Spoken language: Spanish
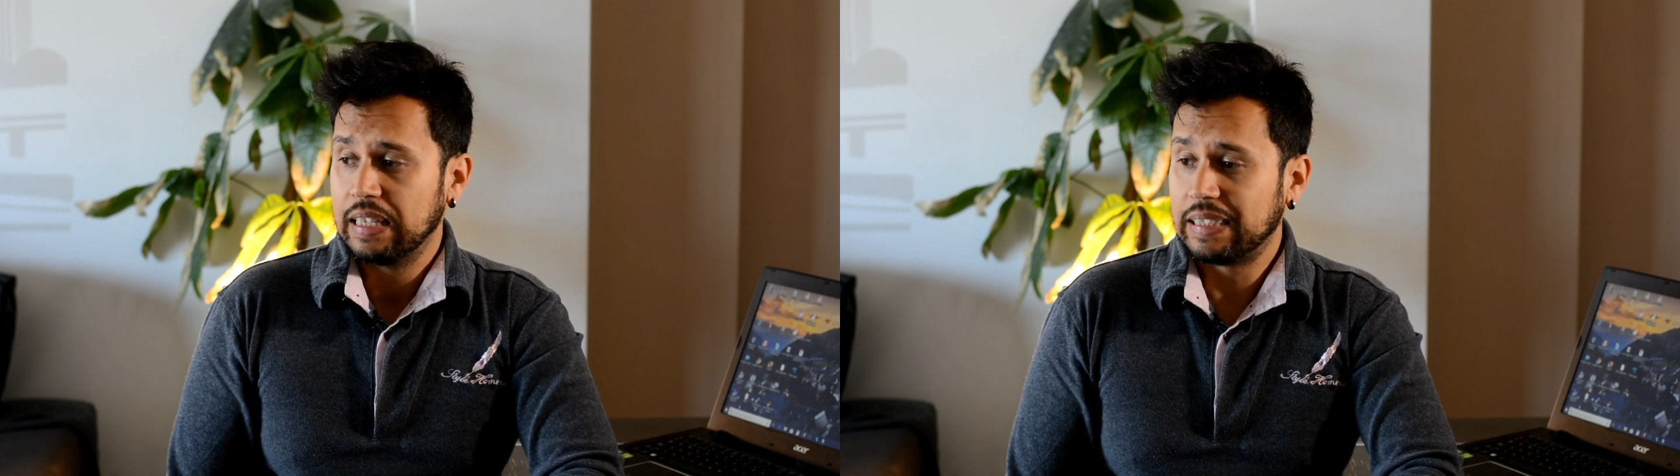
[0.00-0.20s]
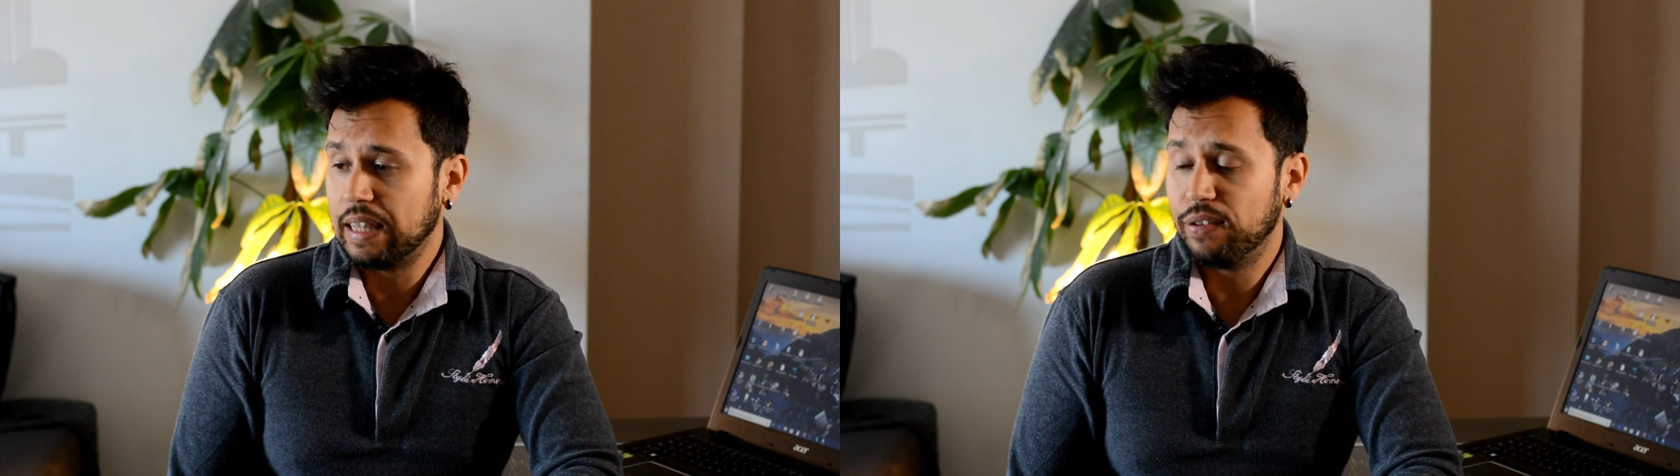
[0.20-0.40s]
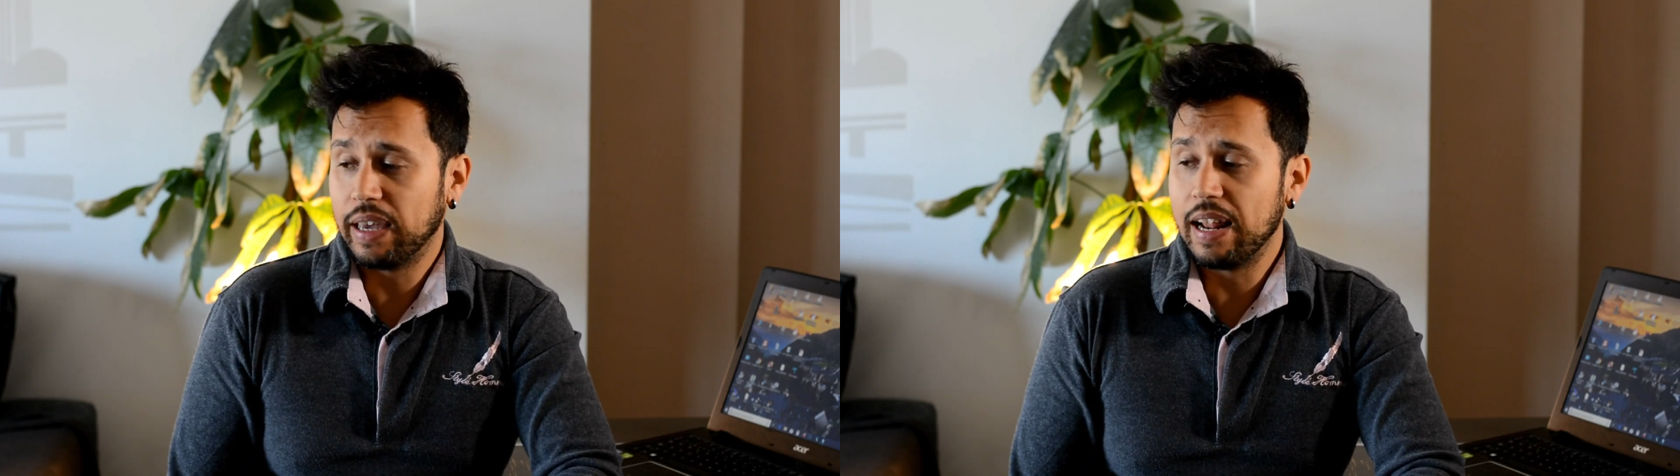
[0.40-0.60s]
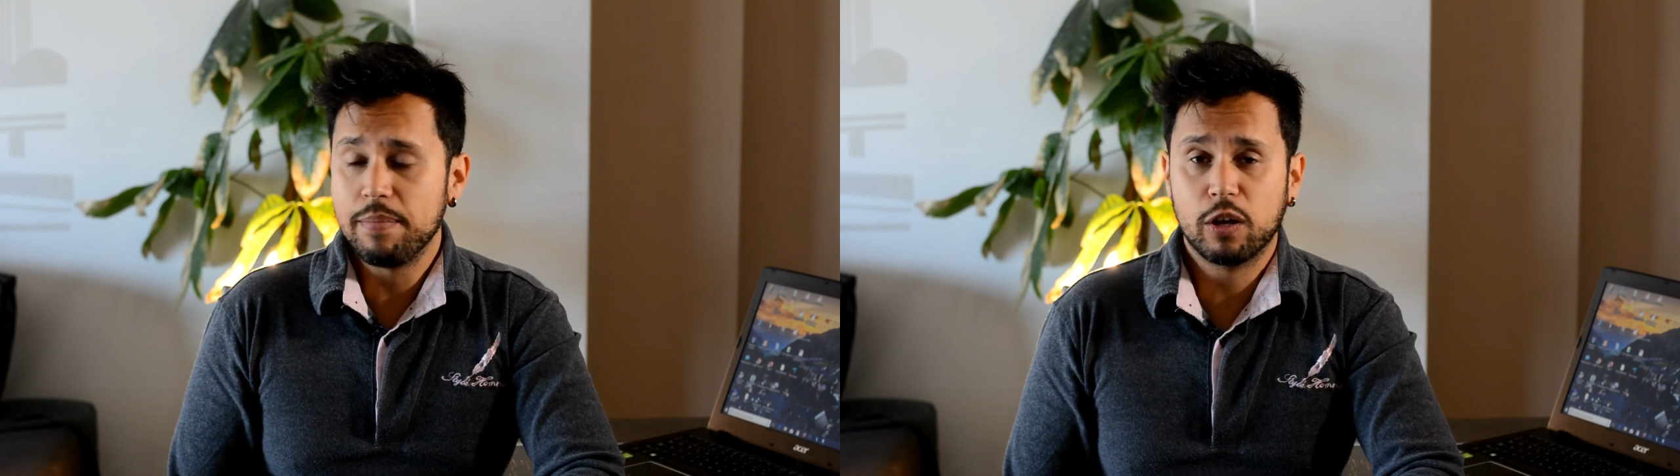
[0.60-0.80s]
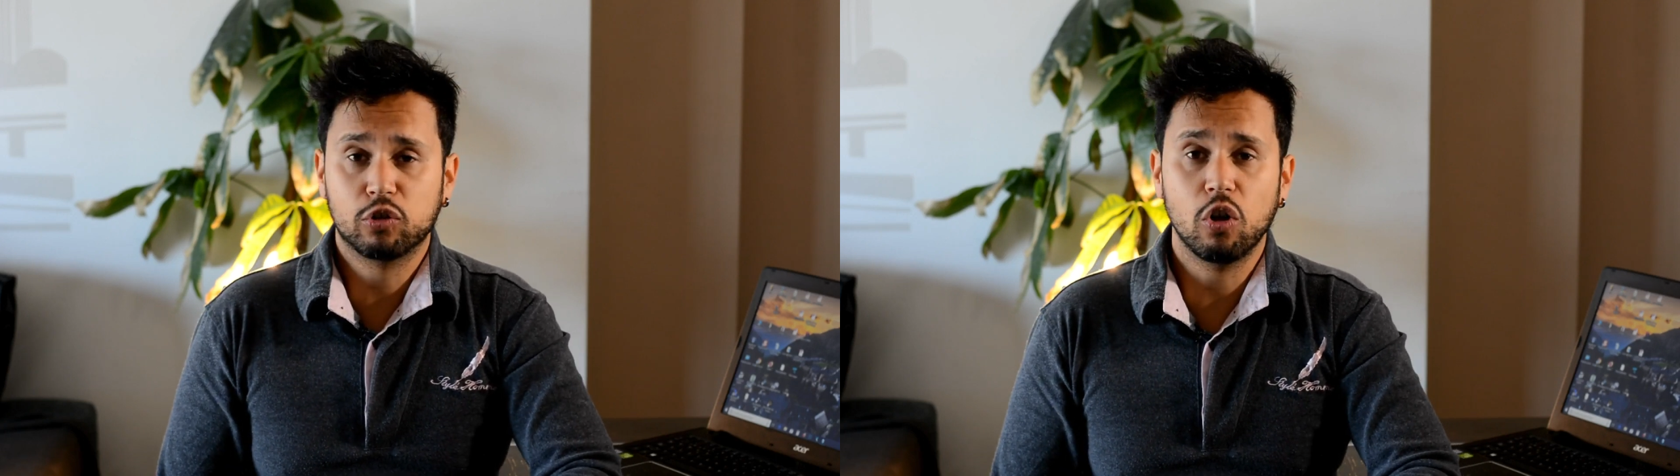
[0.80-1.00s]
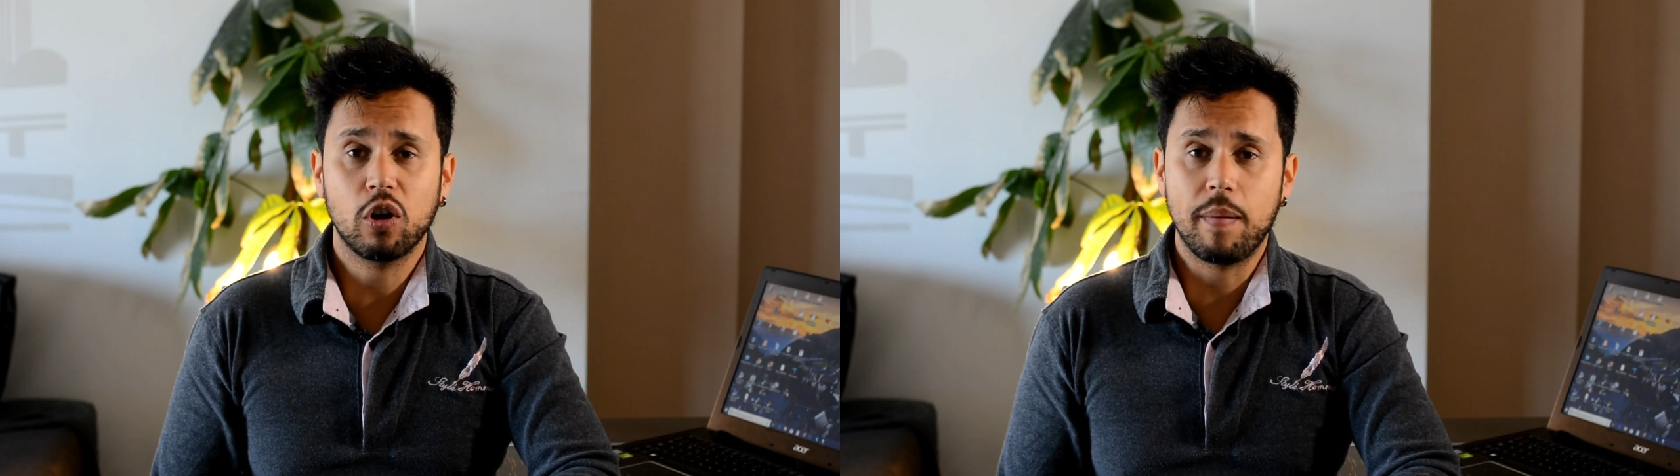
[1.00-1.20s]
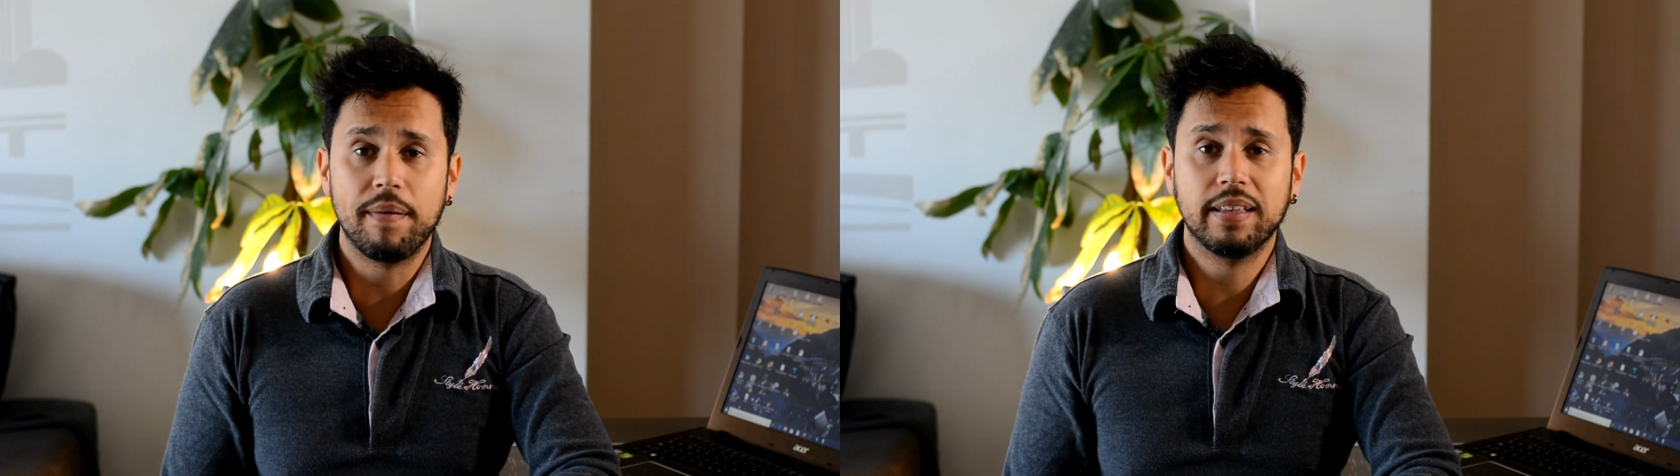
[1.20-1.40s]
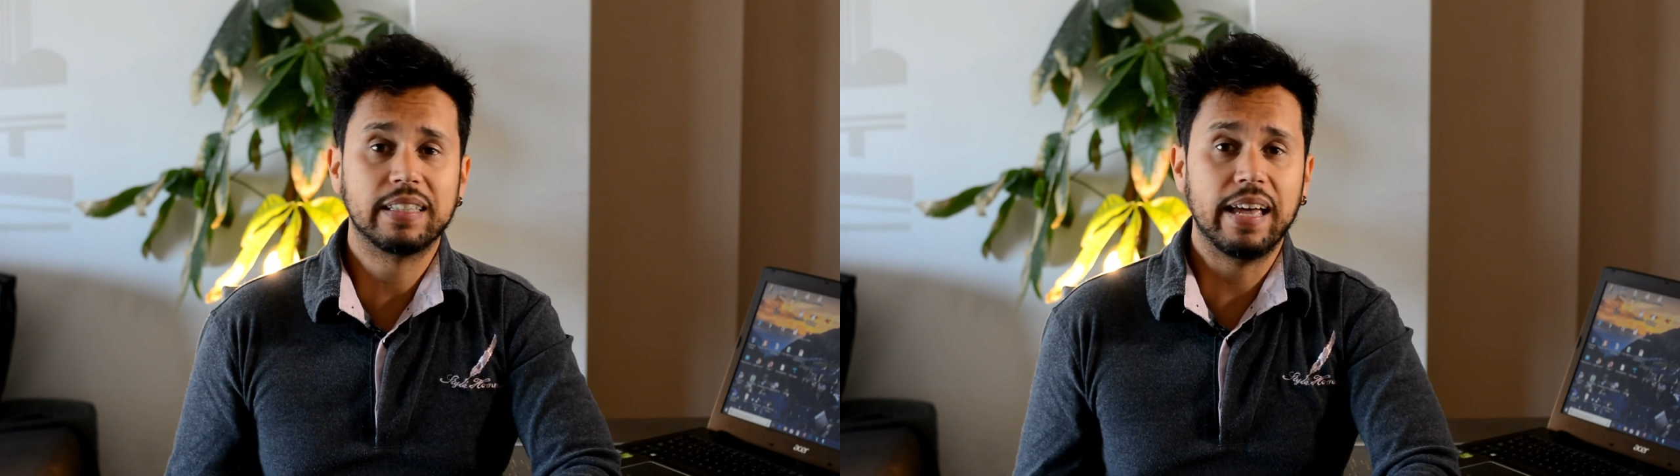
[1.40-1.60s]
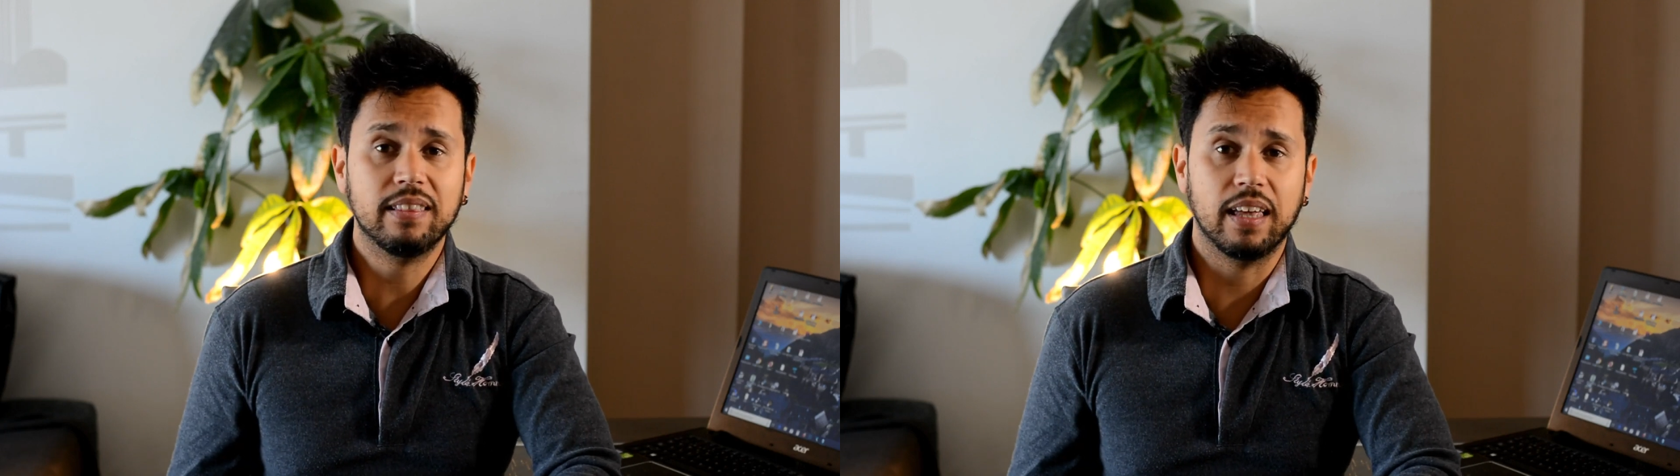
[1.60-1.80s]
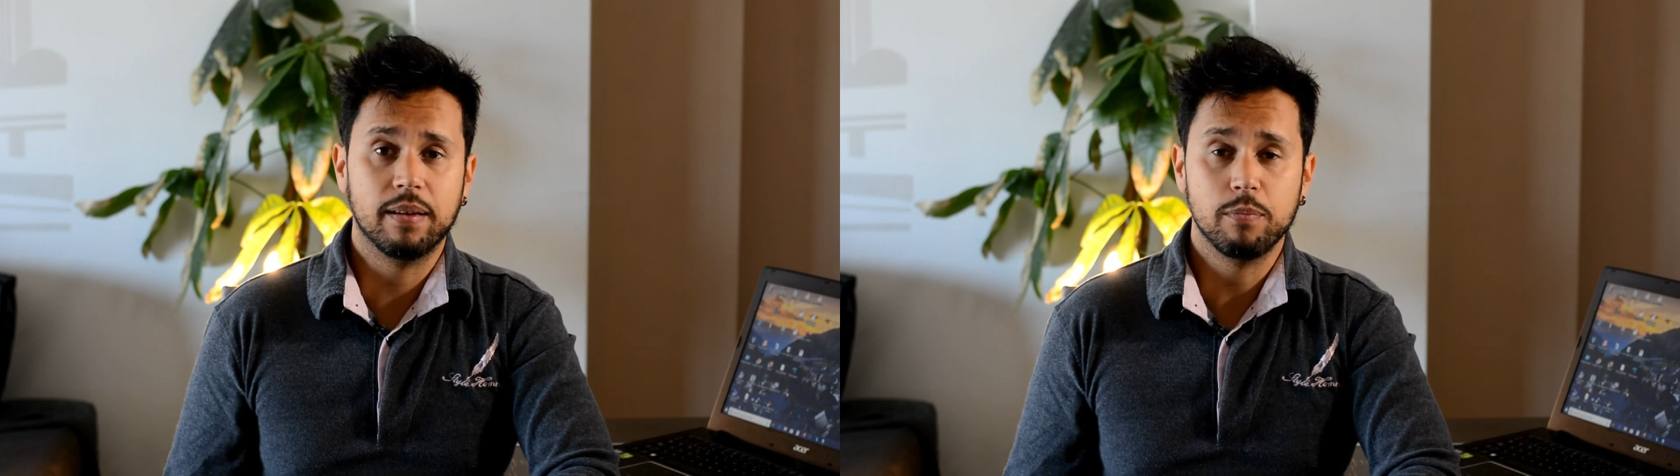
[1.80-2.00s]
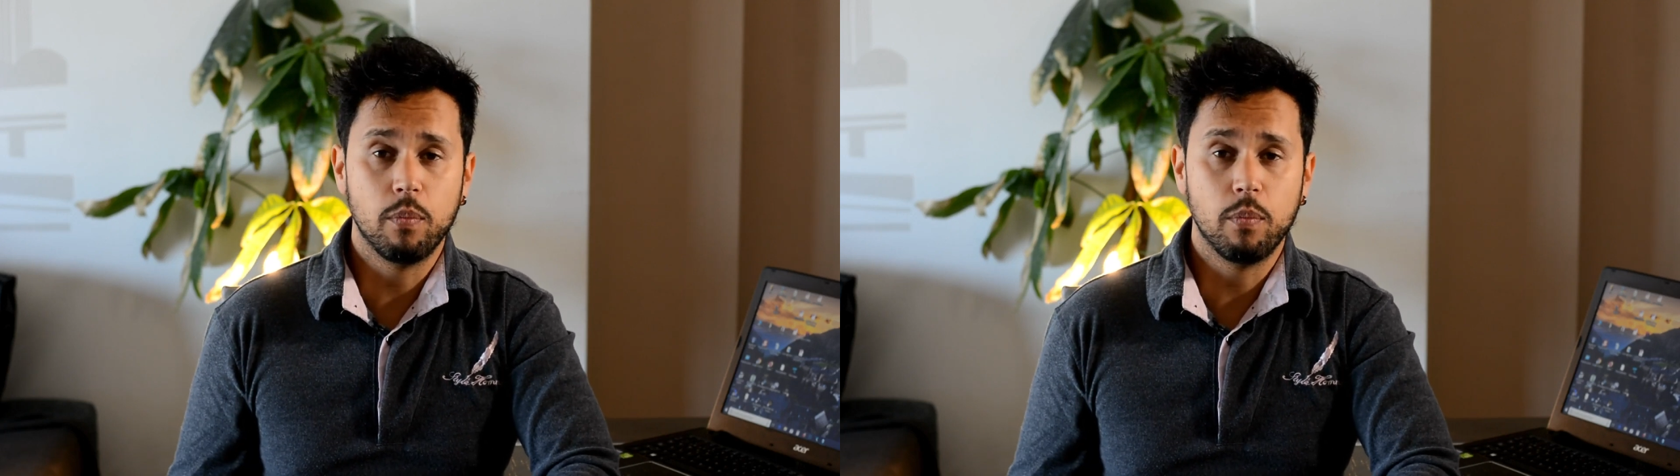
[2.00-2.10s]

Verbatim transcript: Se dice que en el lo que más vende es gente,